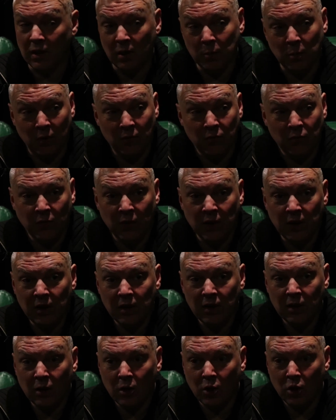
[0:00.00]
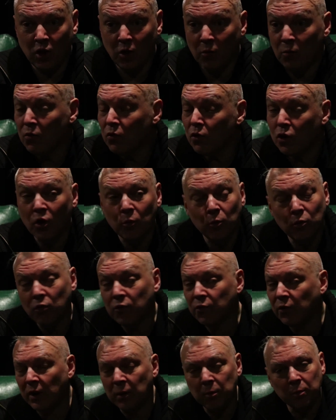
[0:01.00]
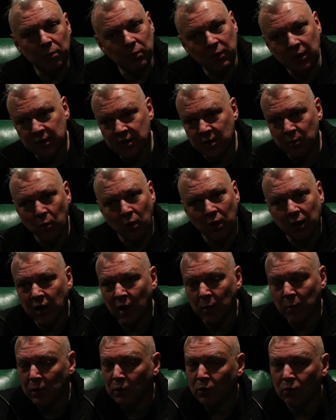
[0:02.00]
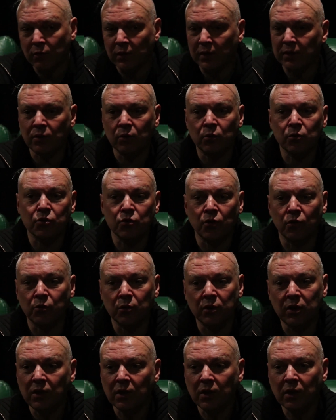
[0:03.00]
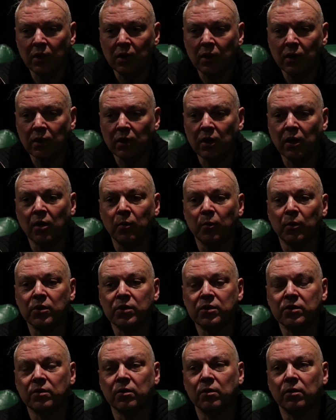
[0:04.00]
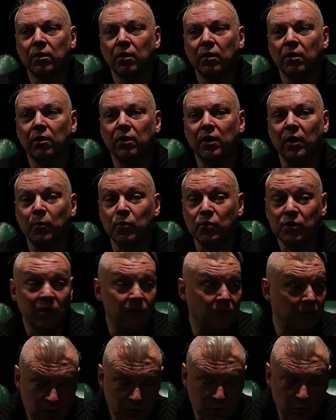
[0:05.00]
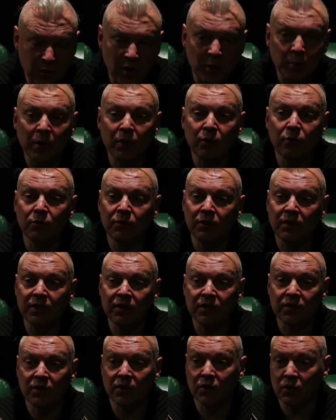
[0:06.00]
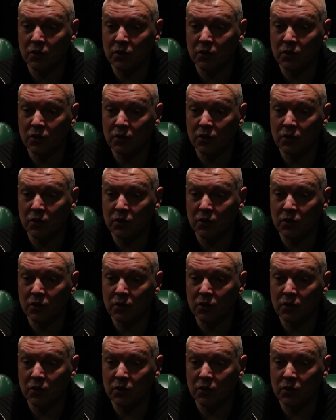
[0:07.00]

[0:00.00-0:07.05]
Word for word: eh bien, fait comme, comme le ferait quasiment un gamin de 20 ans aujourd'hui, qui commence euh, la musique, fait son label de disques,